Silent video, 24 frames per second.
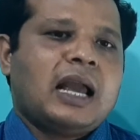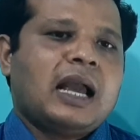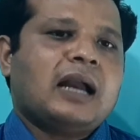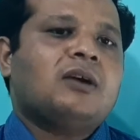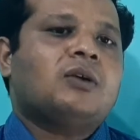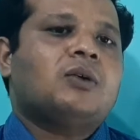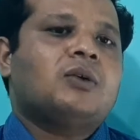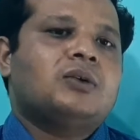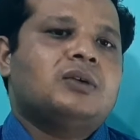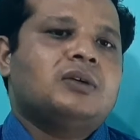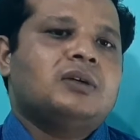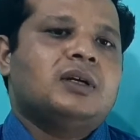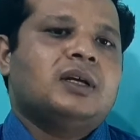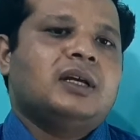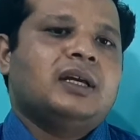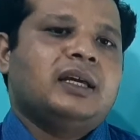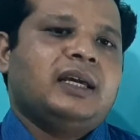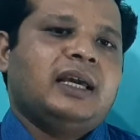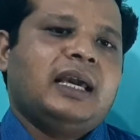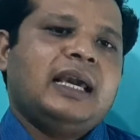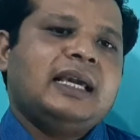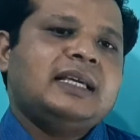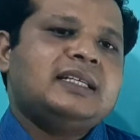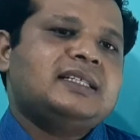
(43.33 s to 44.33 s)
এখন
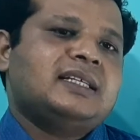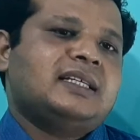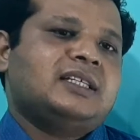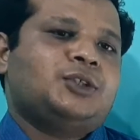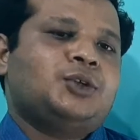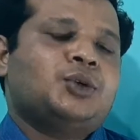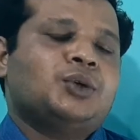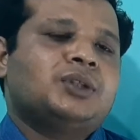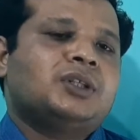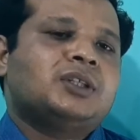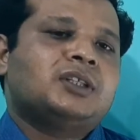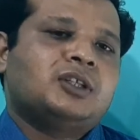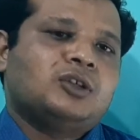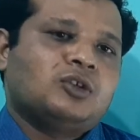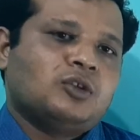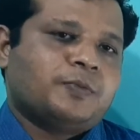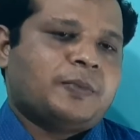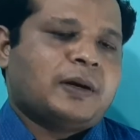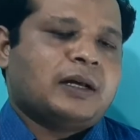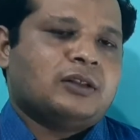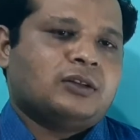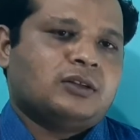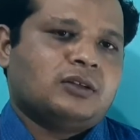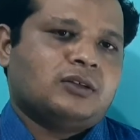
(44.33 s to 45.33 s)
এই যে শক্তিতে
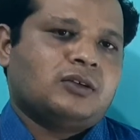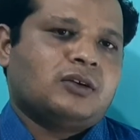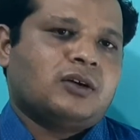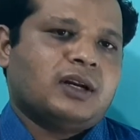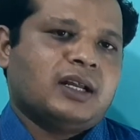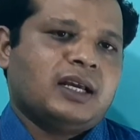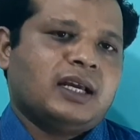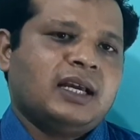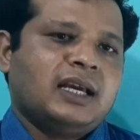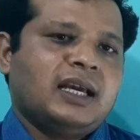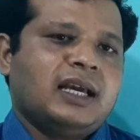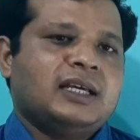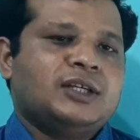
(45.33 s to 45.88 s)
রূপান্তর করে